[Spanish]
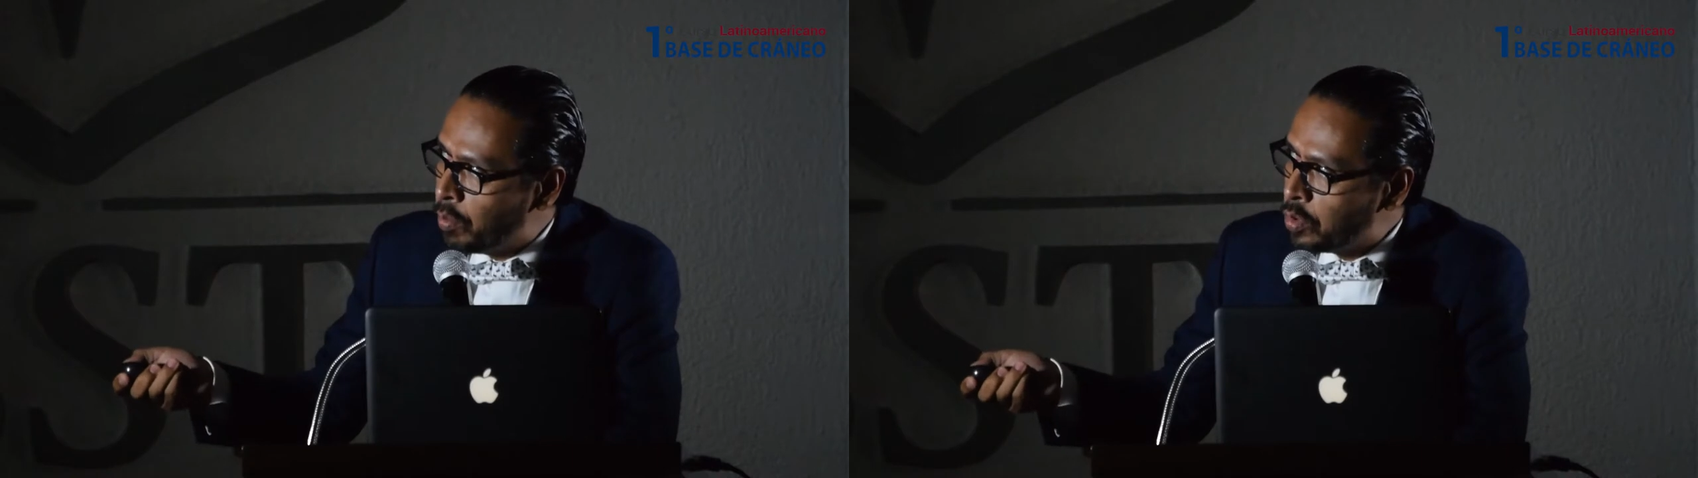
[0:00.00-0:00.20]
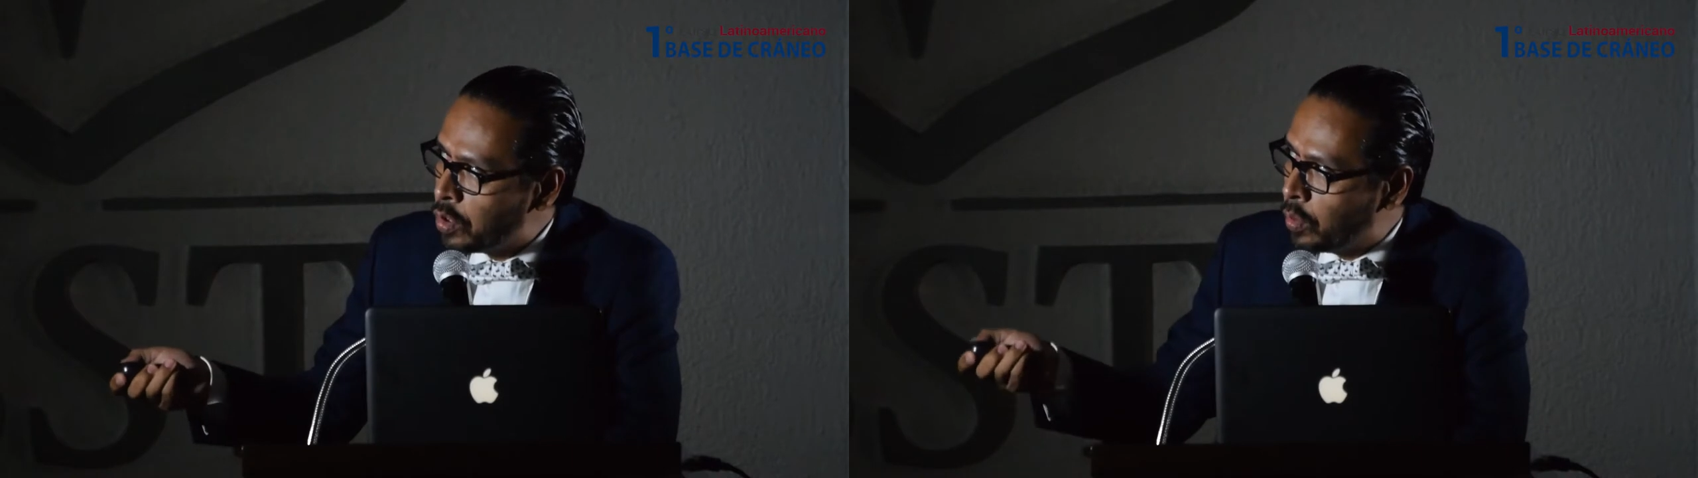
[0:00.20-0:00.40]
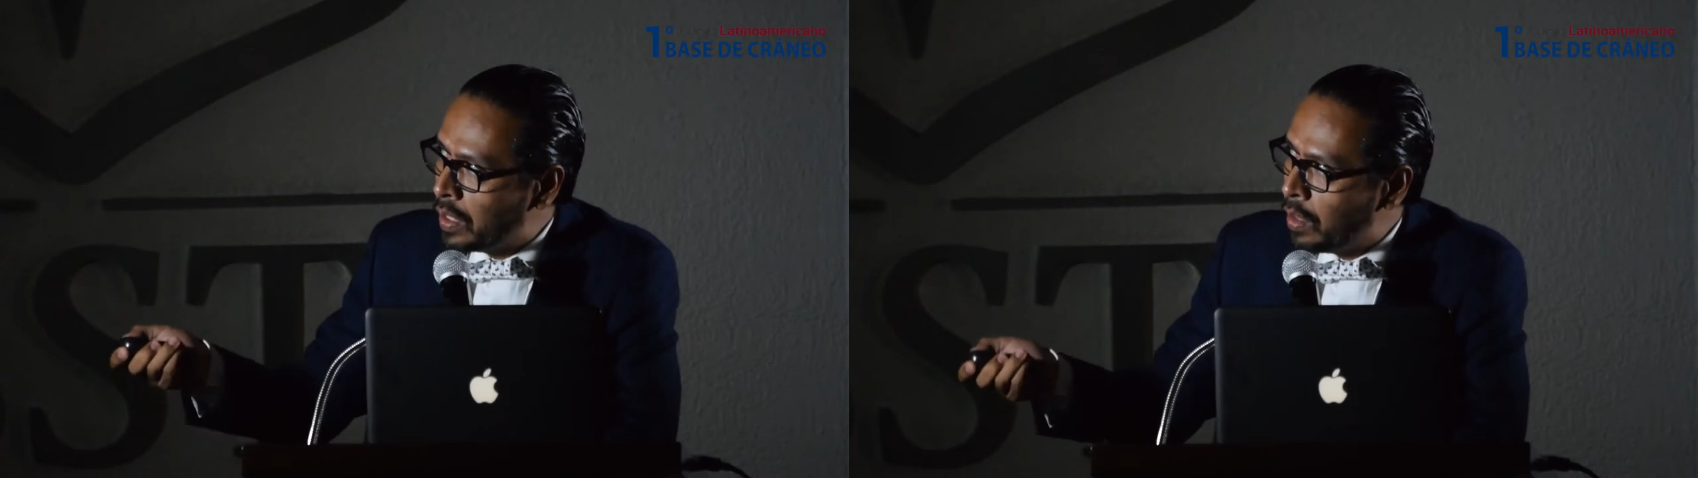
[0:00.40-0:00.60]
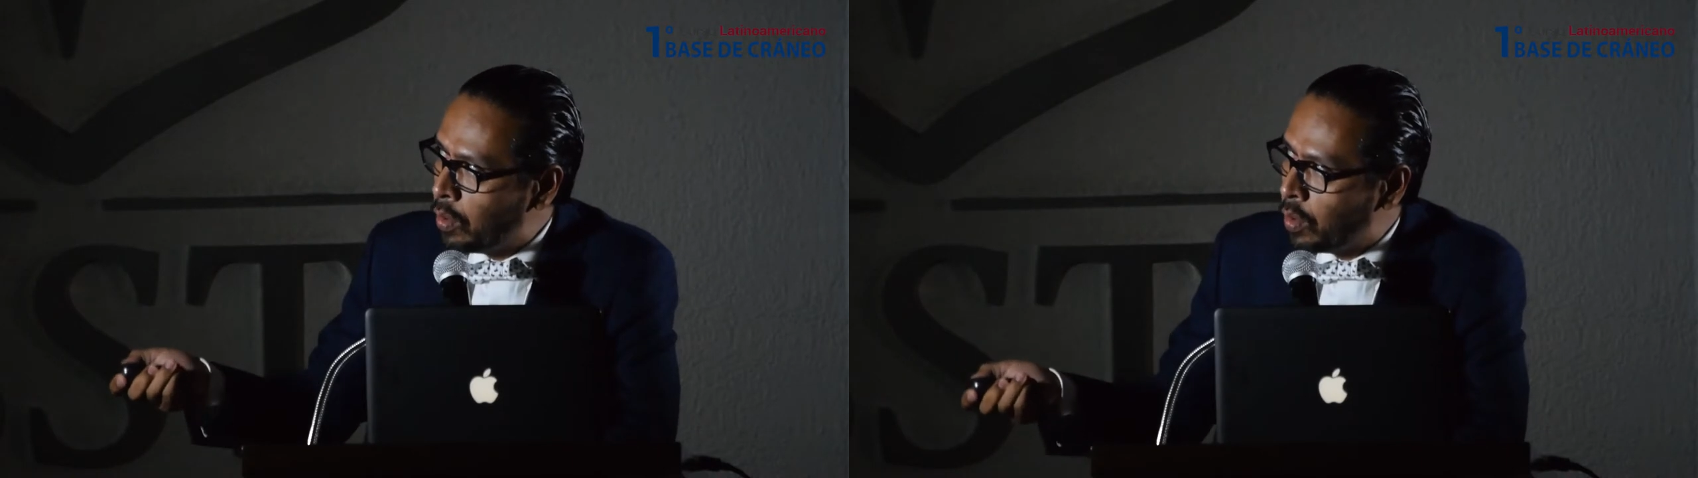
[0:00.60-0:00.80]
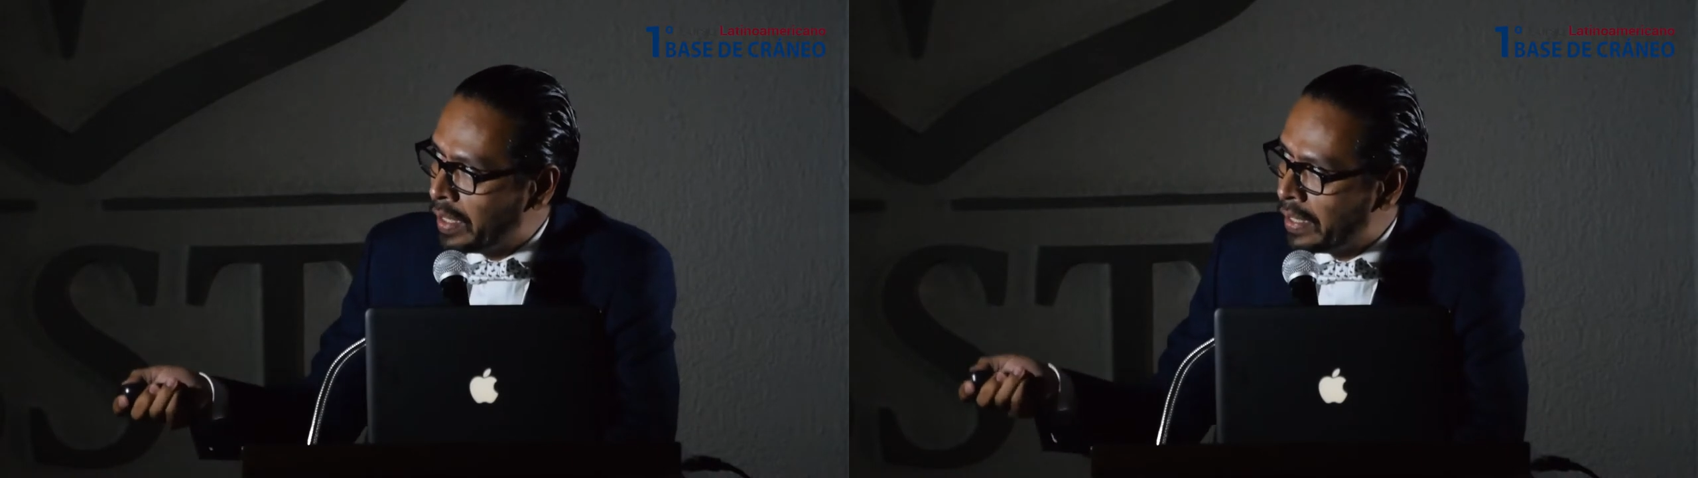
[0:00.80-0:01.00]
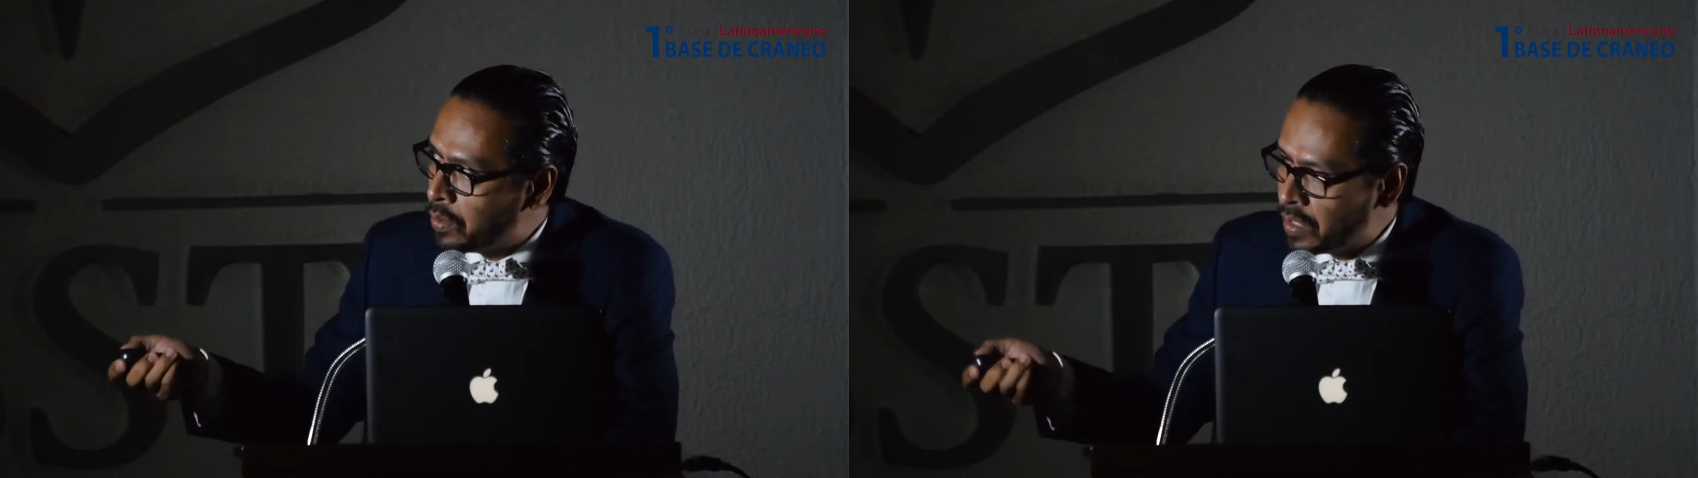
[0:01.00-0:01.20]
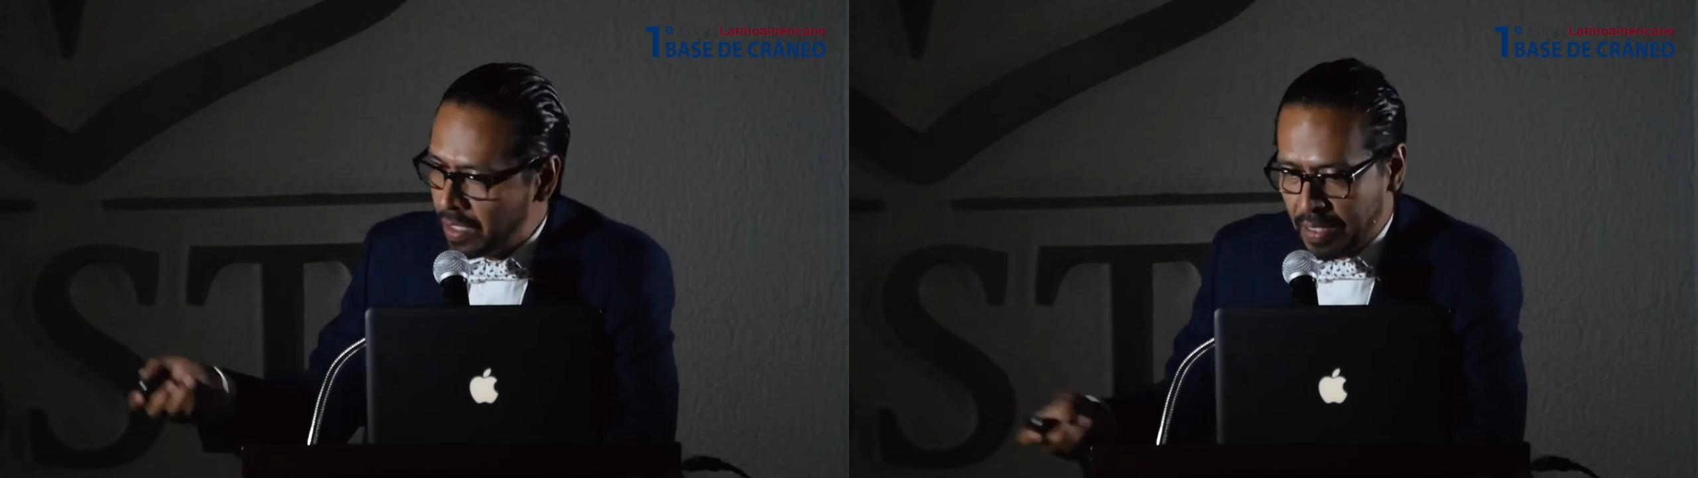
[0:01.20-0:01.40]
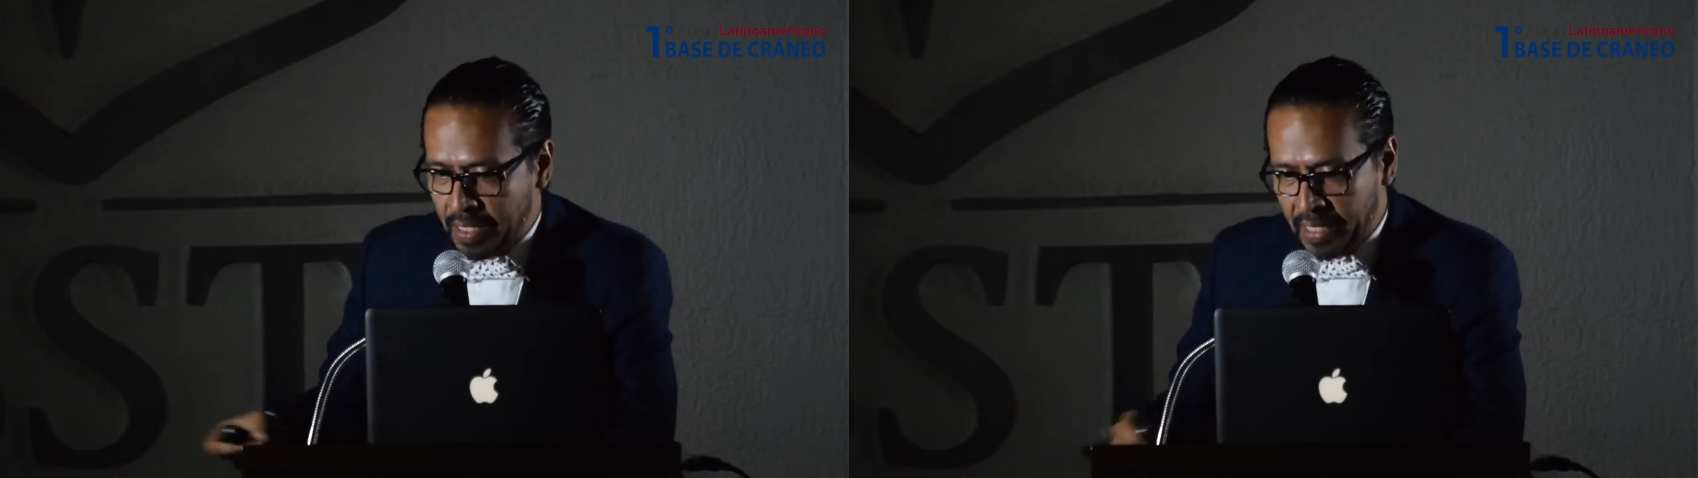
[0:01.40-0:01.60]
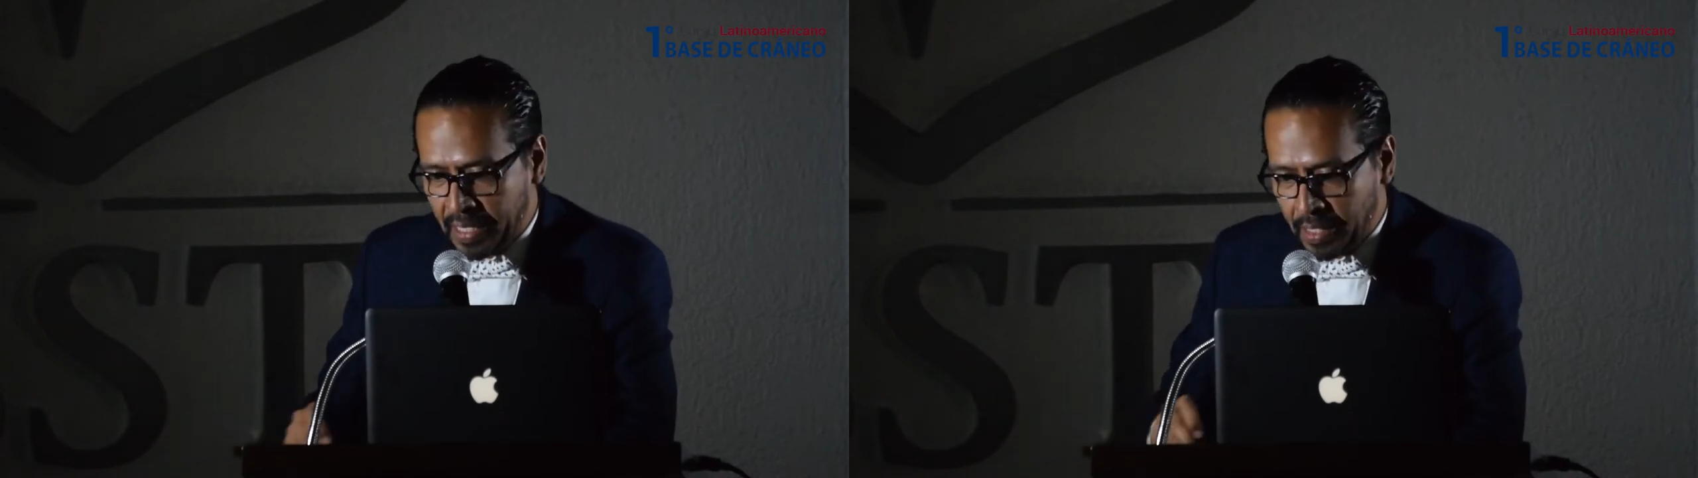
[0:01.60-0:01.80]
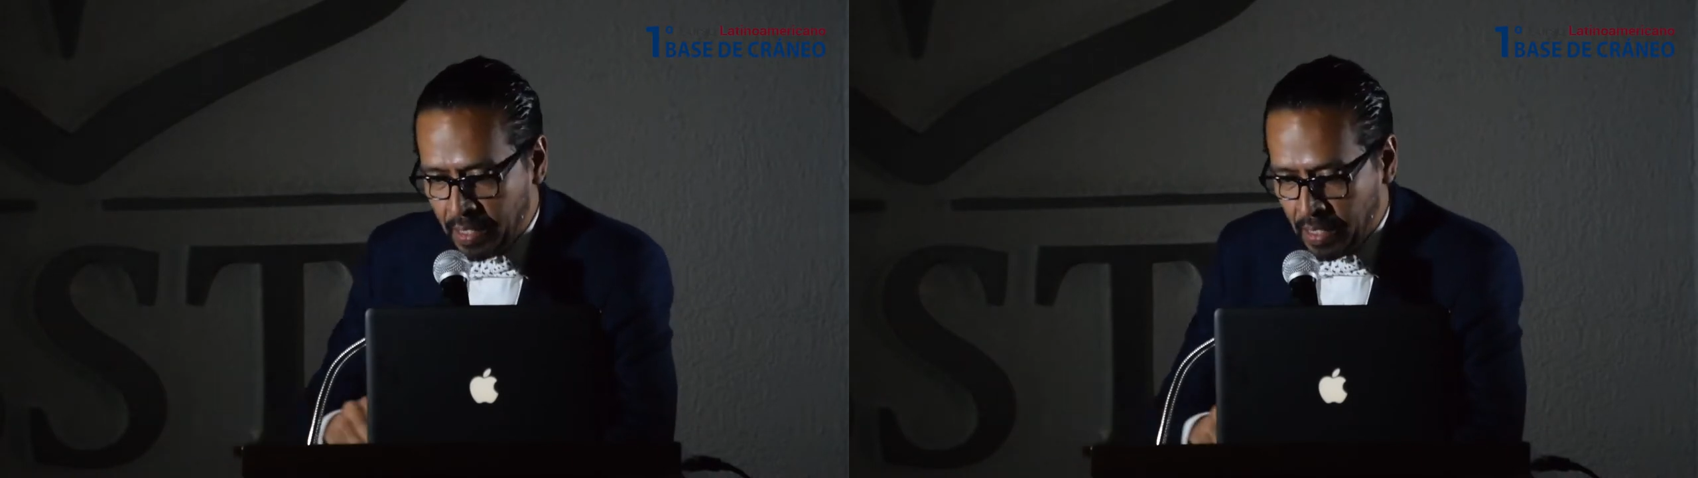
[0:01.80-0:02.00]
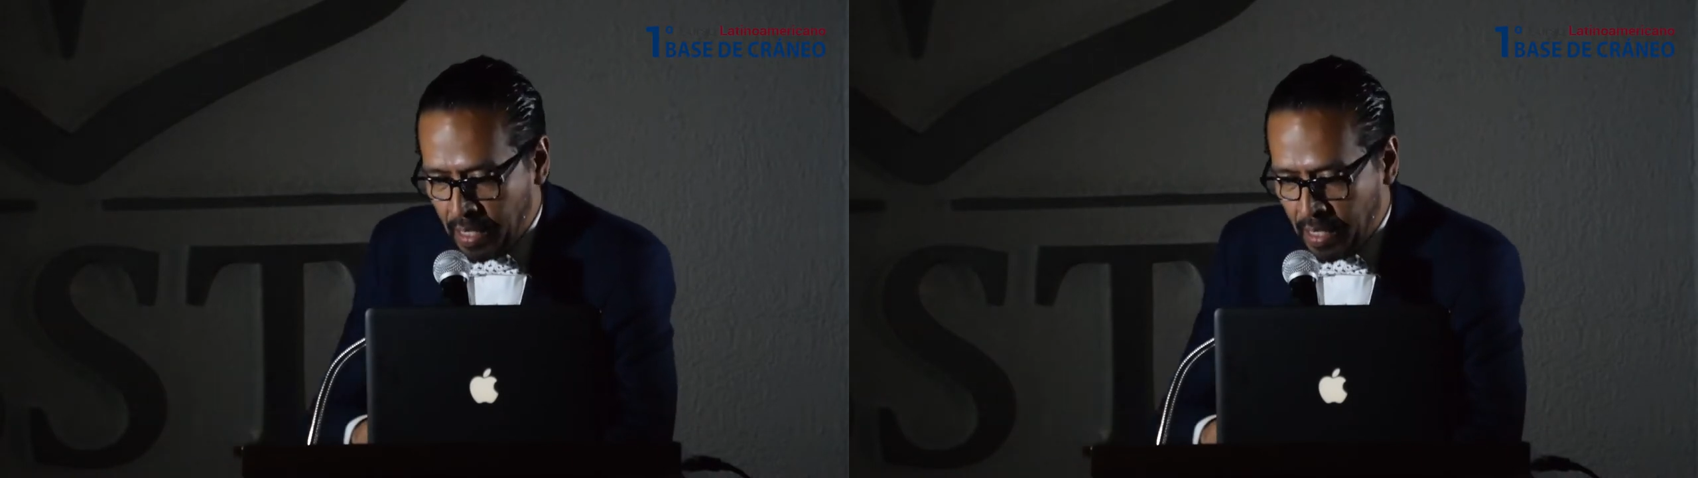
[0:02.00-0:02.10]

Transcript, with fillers: mucho cuidado con aquellos que se dirigen